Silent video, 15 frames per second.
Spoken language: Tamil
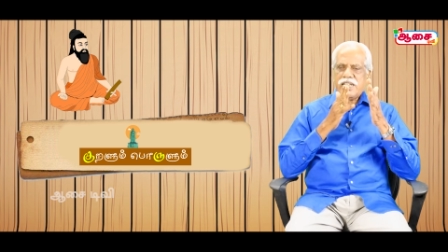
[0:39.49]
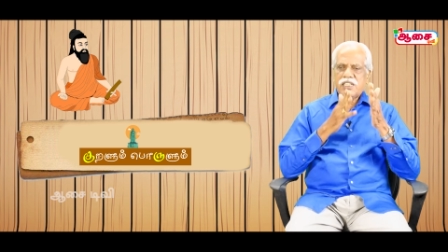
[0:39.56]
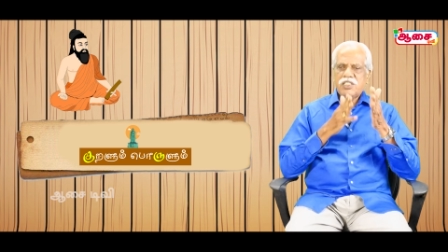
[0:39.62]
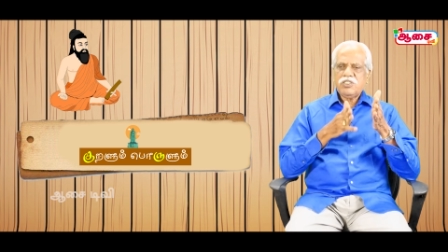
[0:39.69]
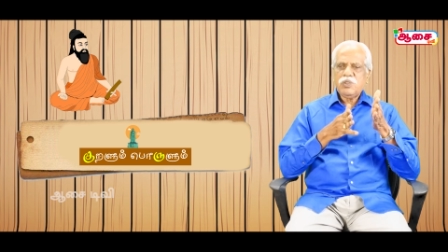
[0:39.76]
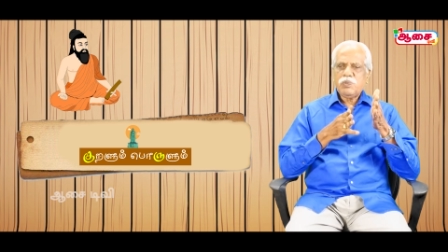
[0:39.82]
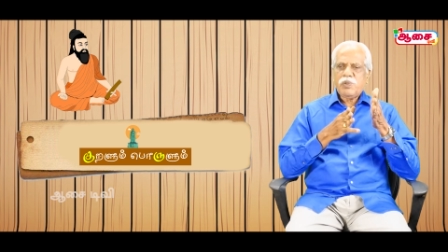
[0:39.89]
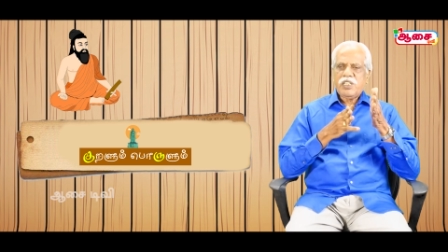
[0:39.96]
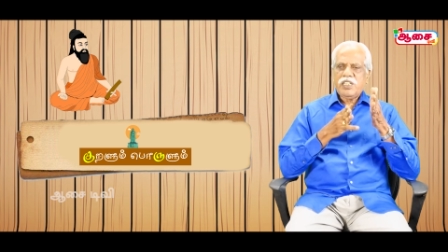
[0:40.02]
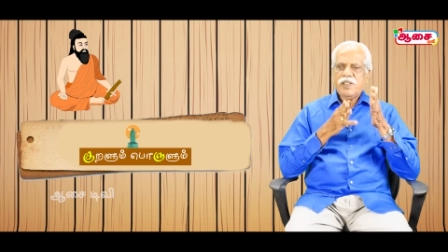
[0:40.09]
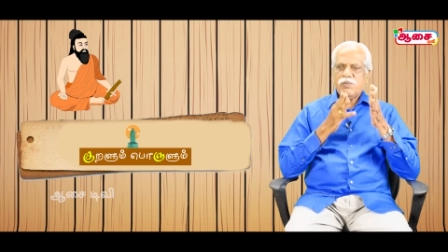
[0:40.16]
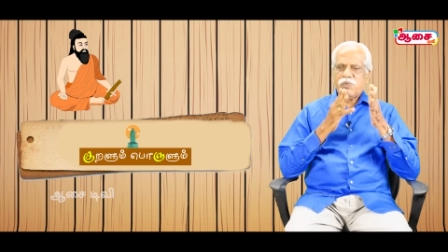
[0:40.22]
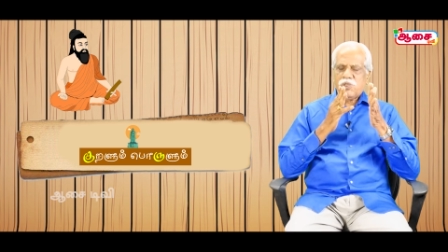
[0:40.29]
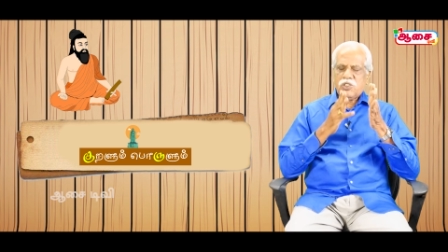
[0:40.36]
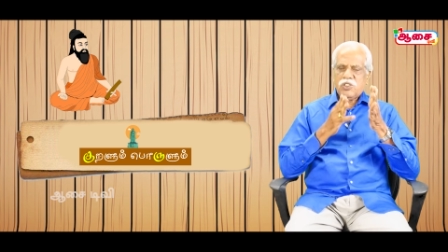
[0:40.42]

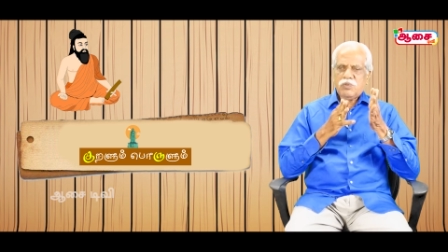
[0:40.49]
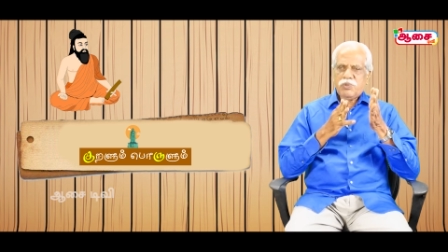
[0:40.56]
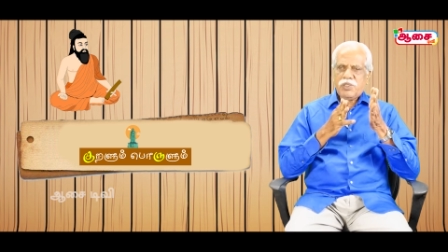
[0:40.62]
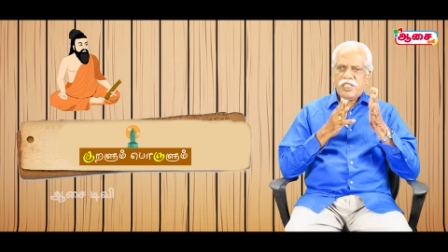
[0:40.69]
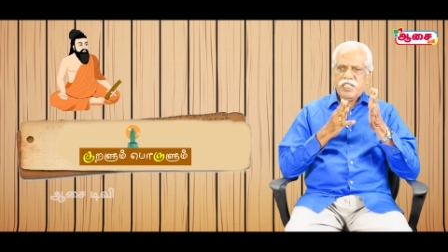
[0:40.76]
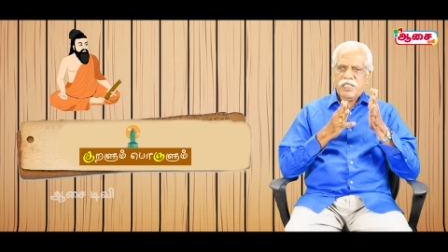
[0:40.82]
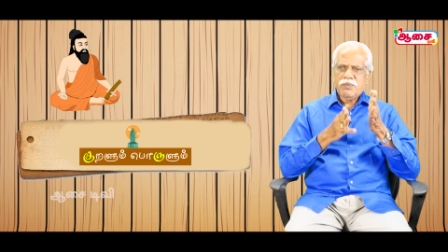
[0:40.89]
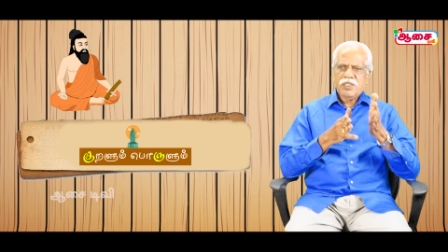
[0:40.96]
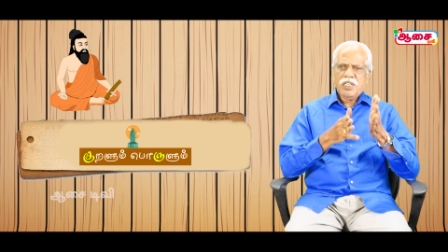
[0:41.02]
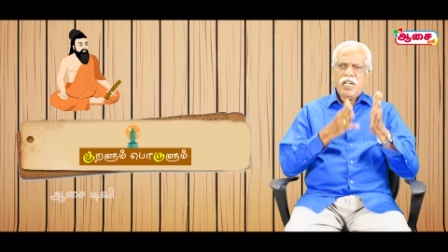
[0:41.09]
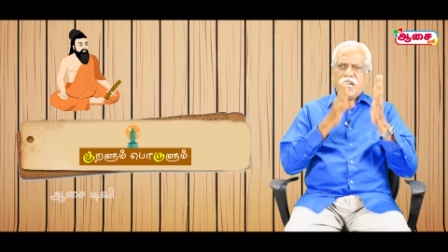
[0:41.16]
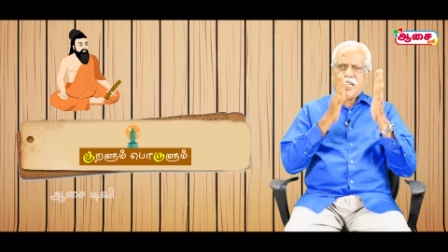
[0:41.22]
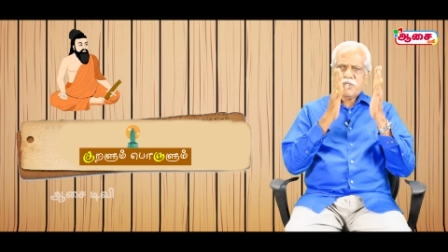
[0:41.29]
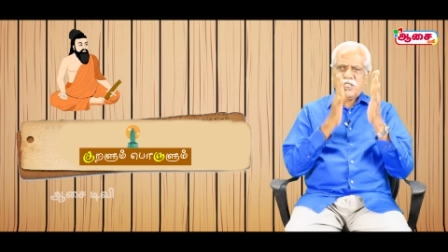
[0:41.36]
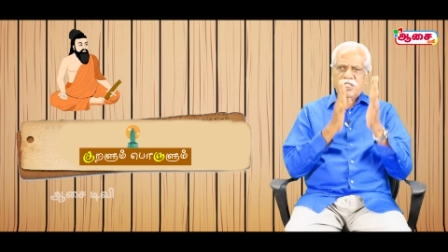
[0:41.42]
அறத்துப்பாளையம் பொருட்பாளையம்
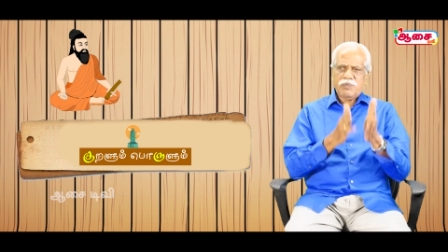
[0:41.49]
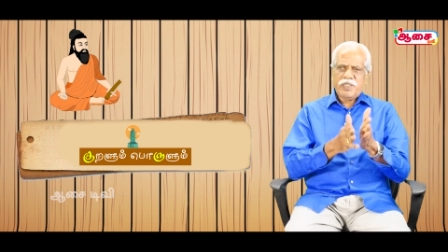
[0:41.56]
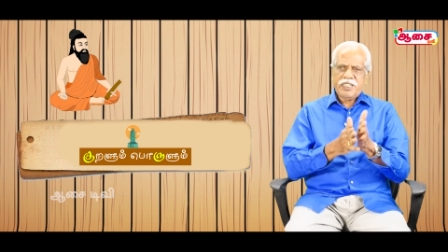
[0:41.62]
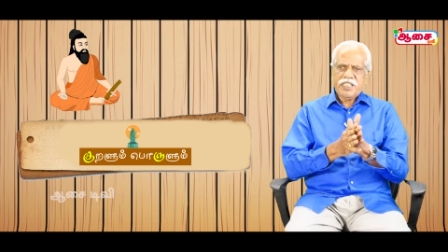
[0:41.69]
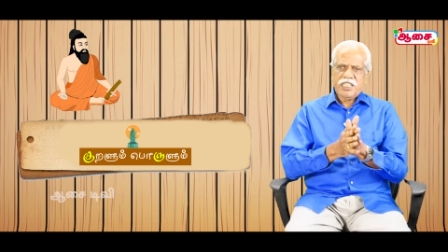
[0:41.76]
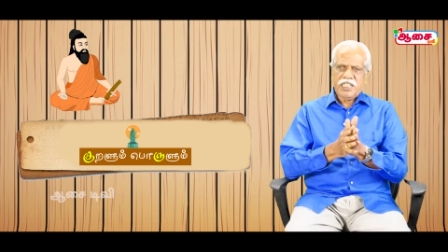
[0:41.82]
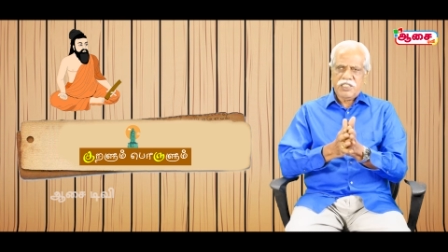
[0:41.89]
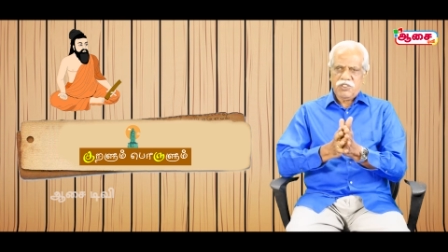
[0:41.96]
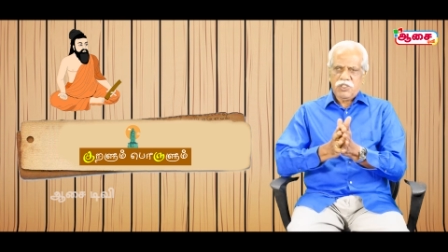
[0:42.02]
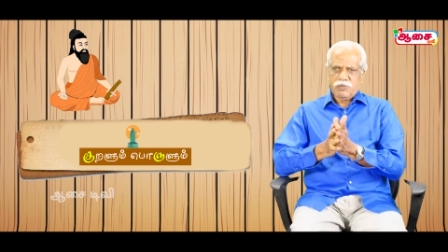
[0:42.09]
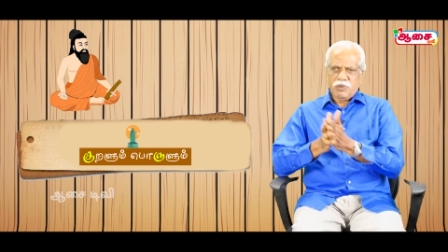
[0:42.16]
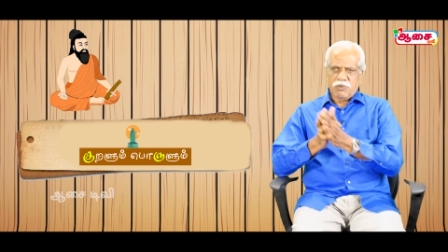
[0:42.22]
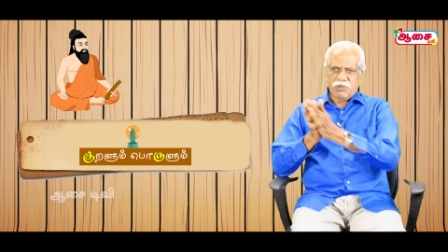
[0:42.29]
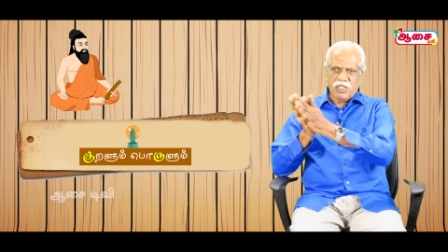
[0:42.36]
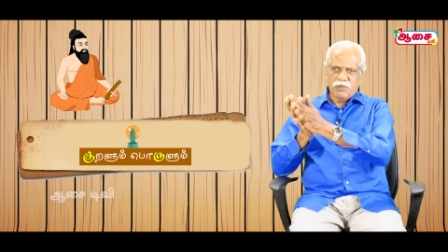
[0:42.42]
அவர்கள் பன்னிரெண்டாம் வகுப்பு